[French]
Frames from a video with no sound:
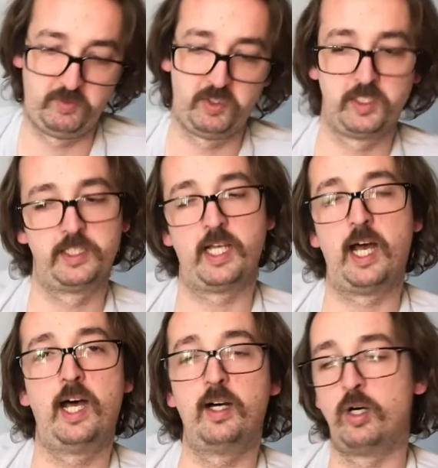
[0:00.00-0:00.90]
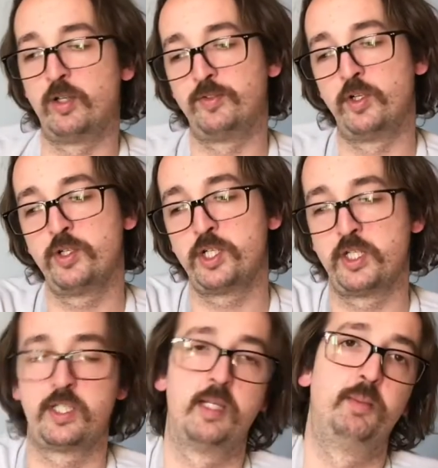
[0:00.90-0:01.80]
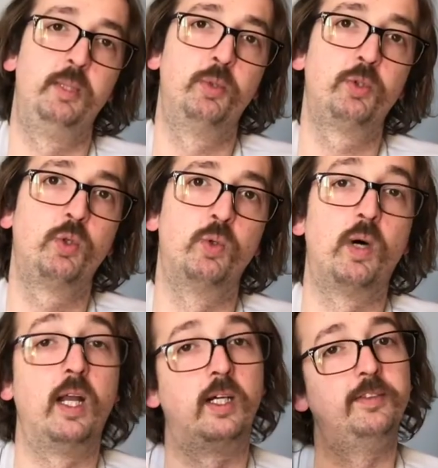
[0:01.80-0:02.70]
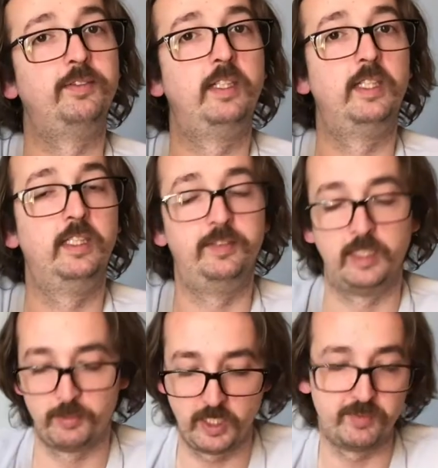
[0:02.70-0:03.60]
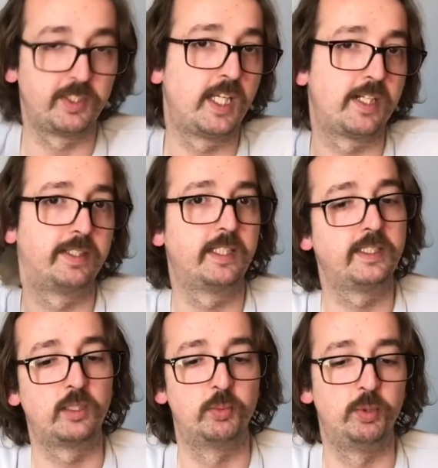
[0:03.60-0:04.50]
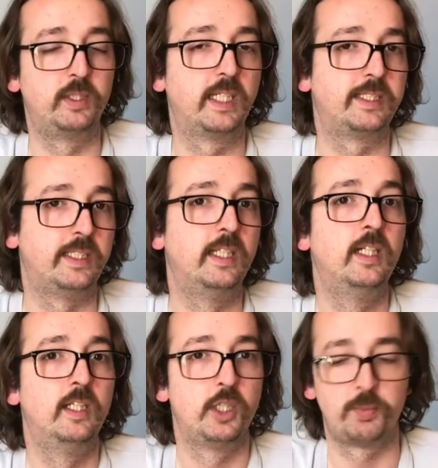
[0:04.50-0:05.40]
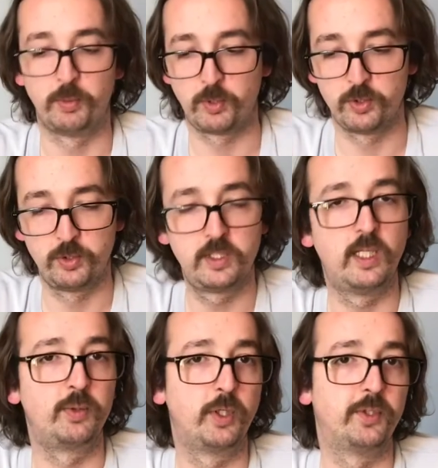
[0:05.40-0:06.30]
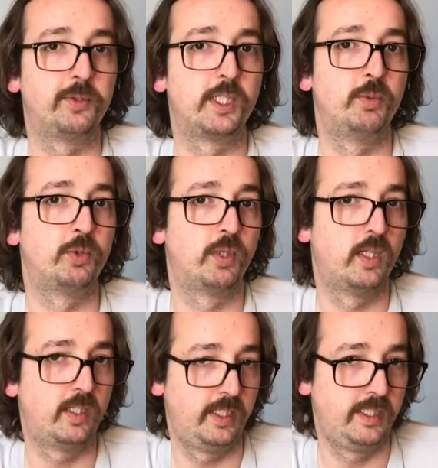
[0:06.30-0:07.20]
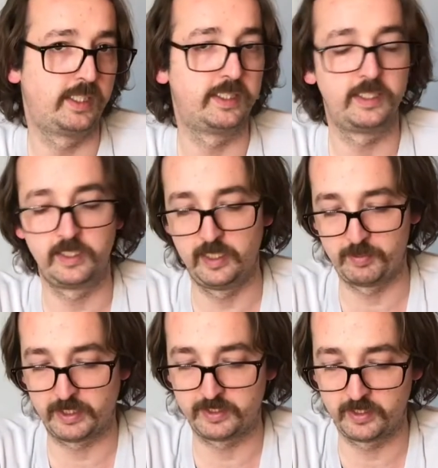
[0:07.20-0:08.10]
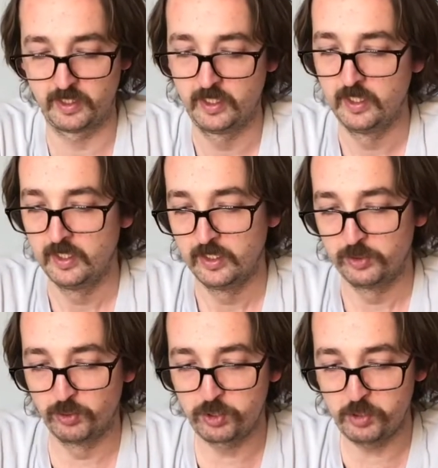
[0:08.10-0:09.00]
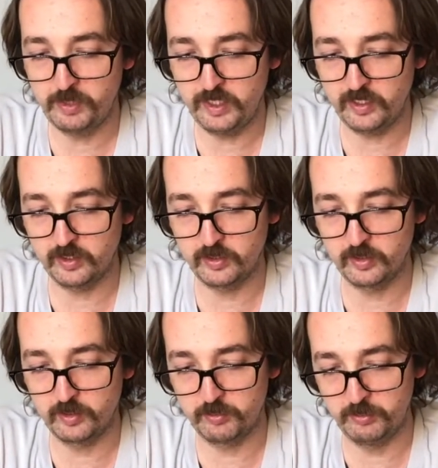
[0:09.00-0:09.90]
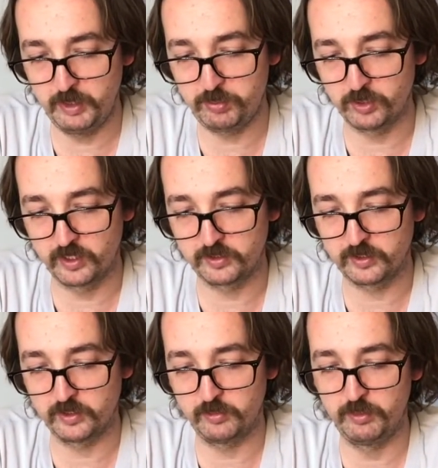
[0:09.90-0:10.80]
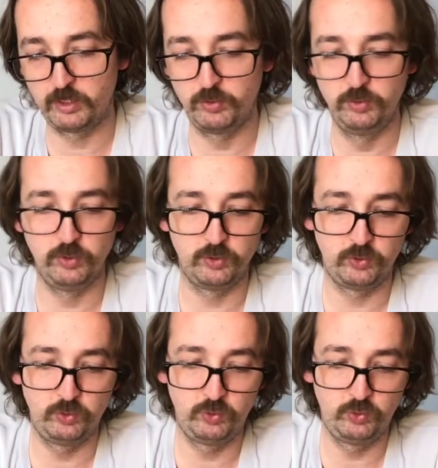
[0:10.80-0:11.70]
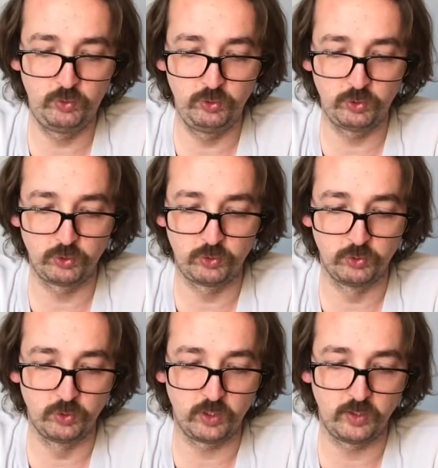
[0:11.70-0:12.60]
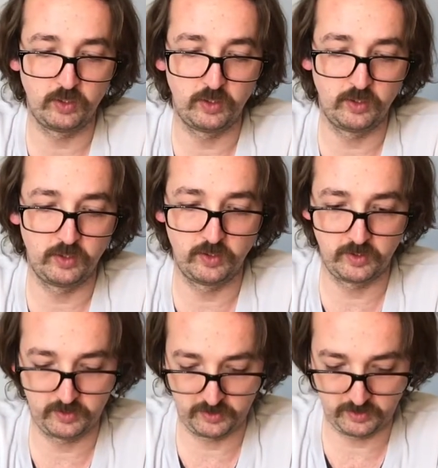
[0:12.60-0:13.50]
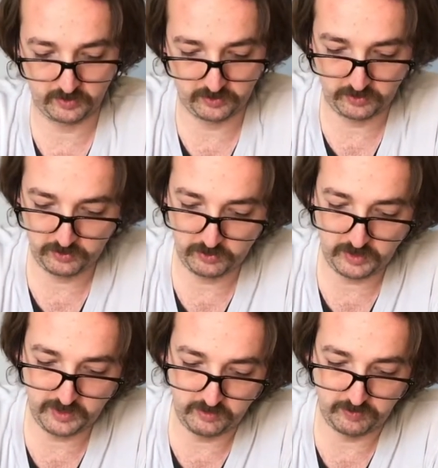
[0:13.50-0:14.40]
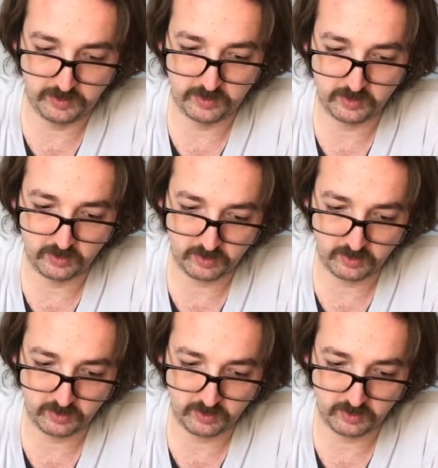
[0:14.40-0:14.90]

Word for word: Ça, en revanche, c'est un petit peu trop long. Alors, évidemment, l'avantage avec ça, c'est qu'on peut le casser. Je peux prendre juste la longueur dont j'ai besoin et casser ce qui dépasse. Donc, je mets mes pointes, mes clous tout autour de l'édifice.